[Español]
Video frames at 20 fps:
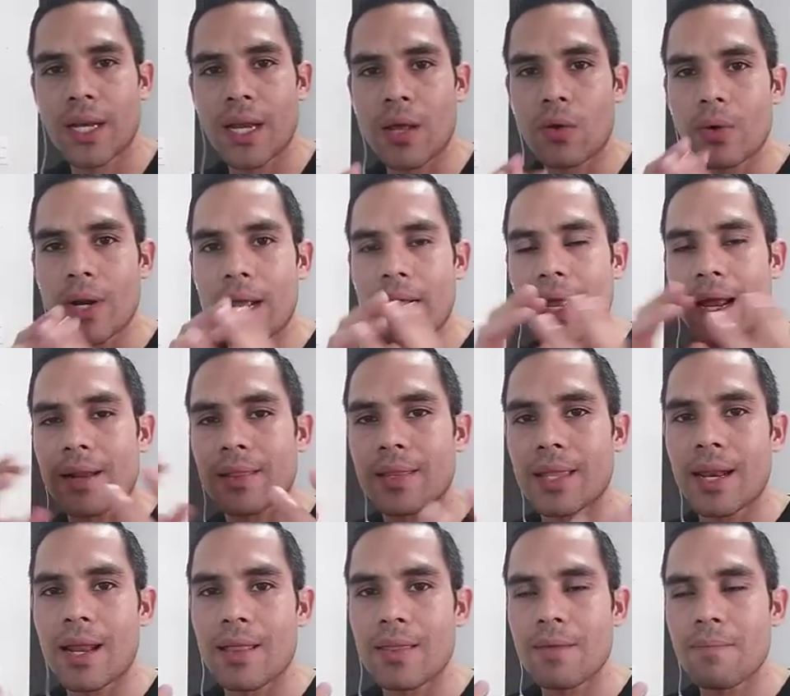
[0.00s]
crear una
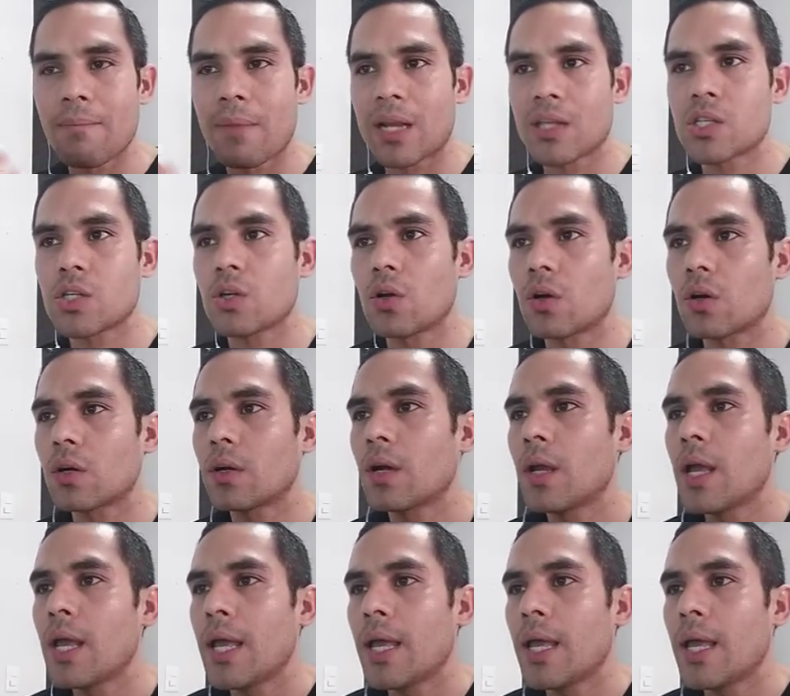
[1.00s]
cartera de inversión